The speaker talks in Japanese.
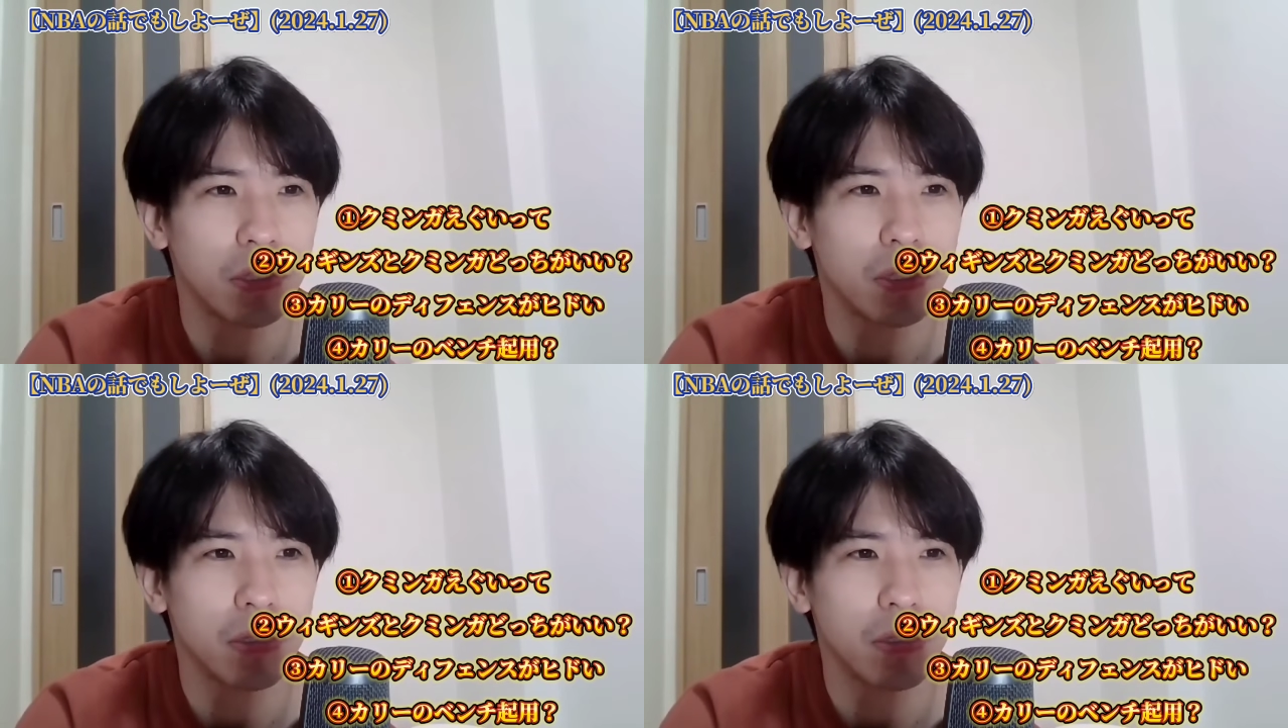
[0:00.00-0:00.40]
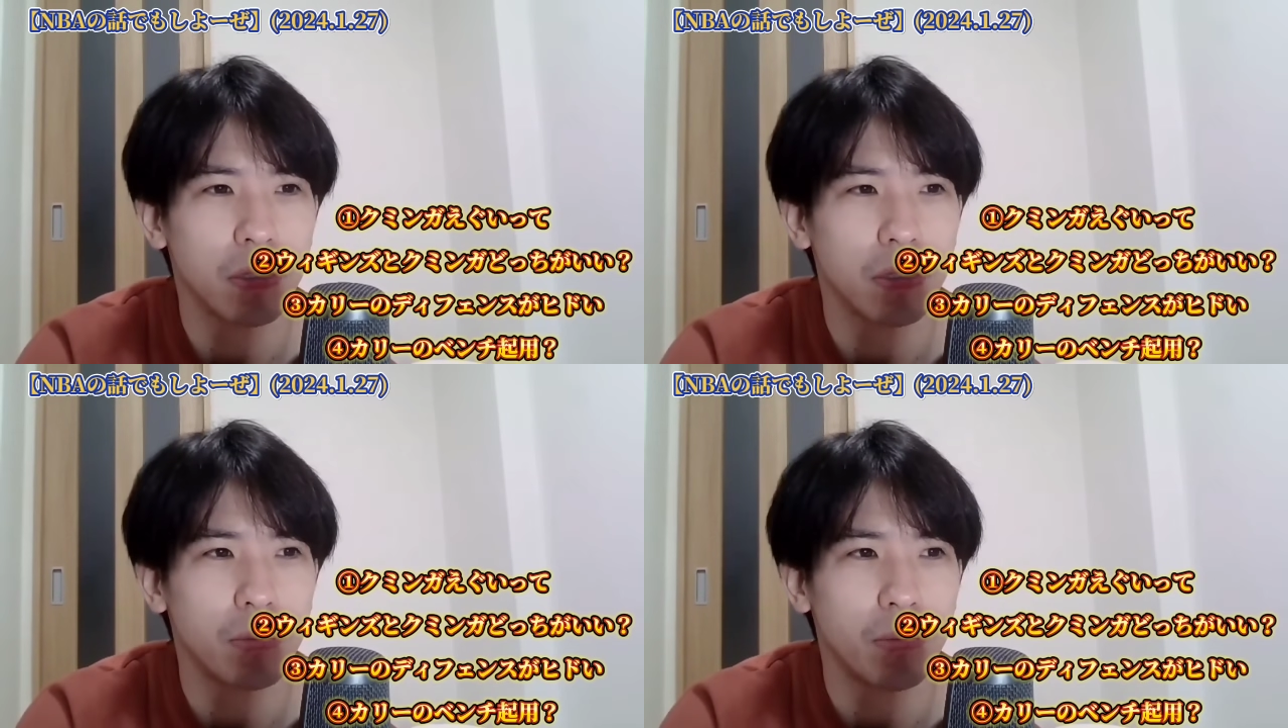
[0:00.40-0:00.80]
普
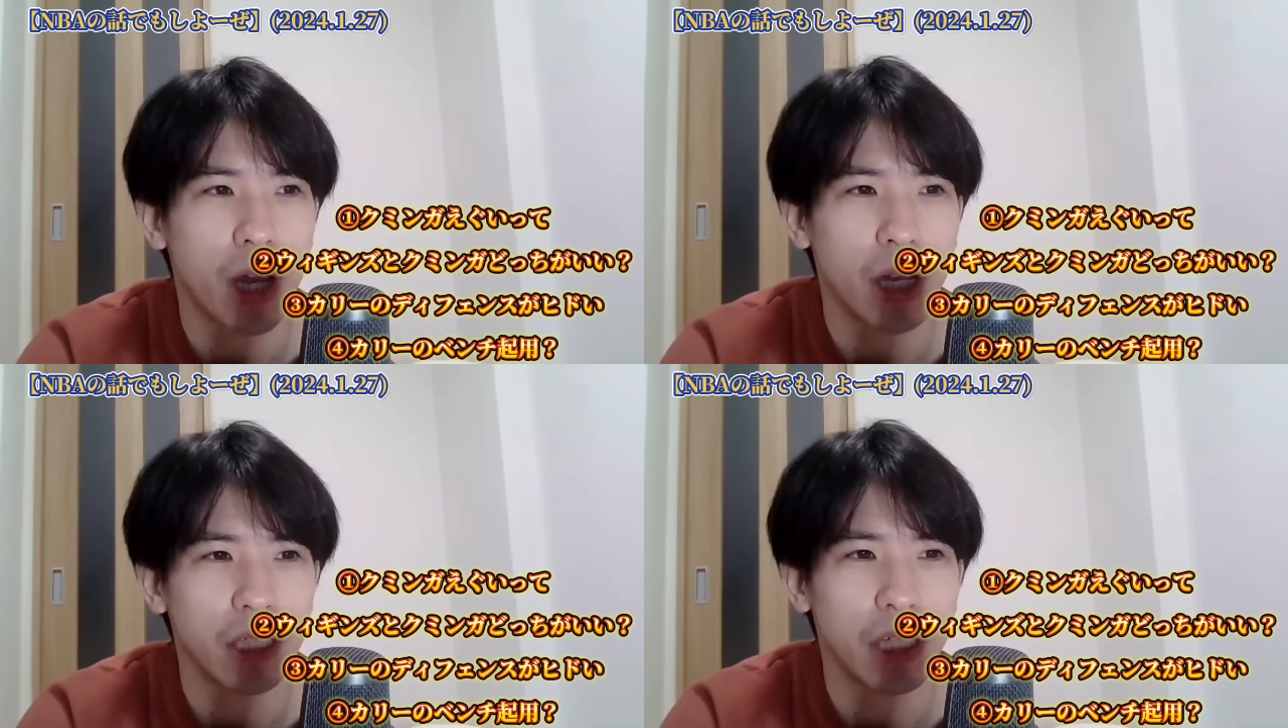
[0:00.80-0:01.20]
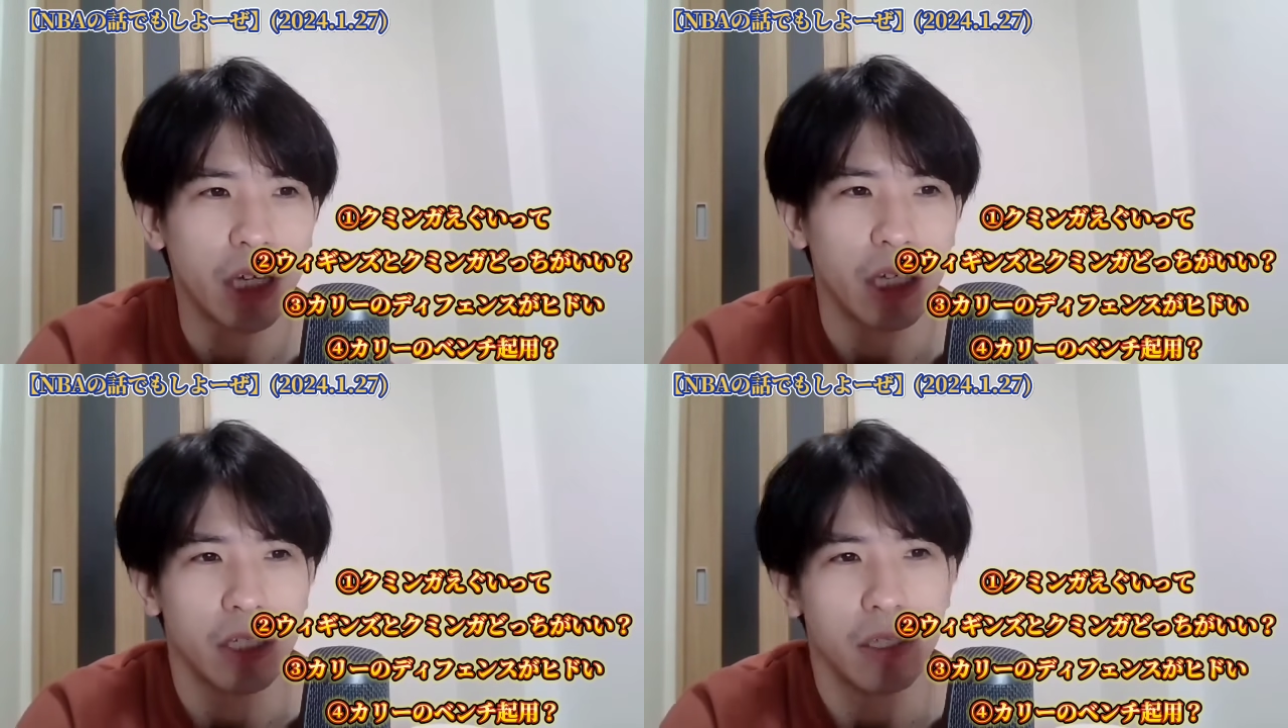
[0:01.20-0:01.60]
通任
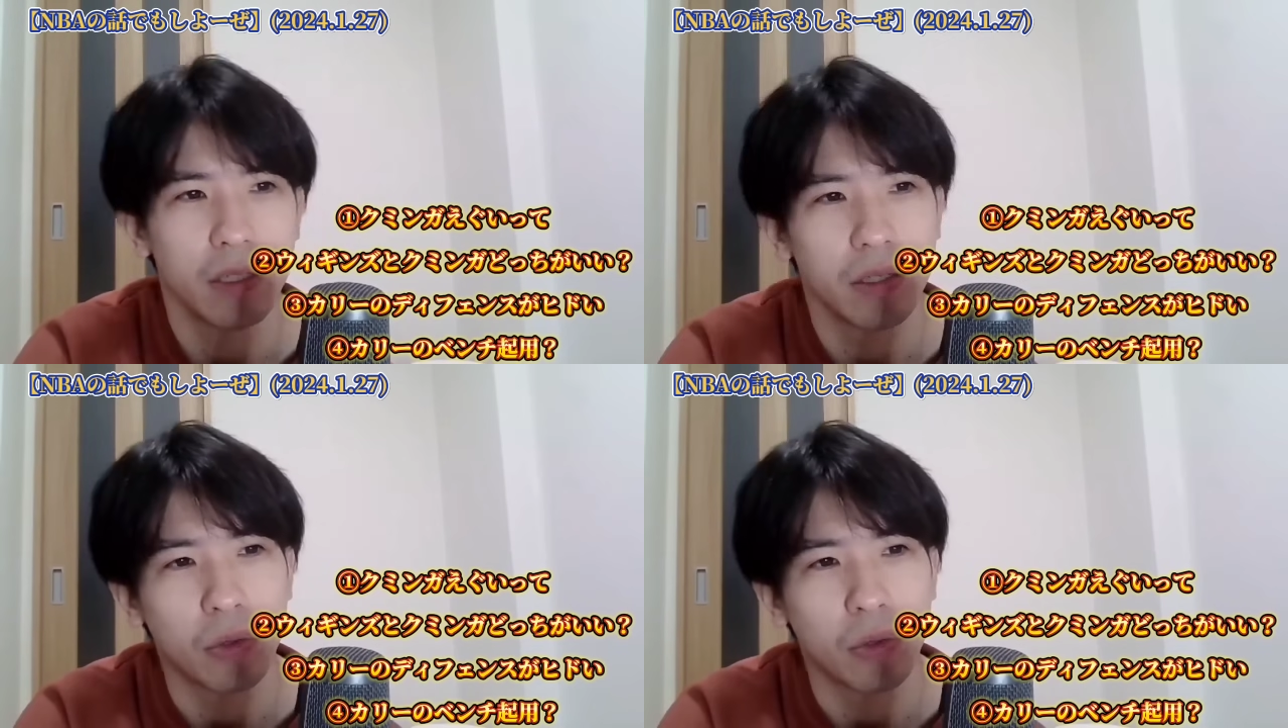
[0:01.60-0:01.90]
せない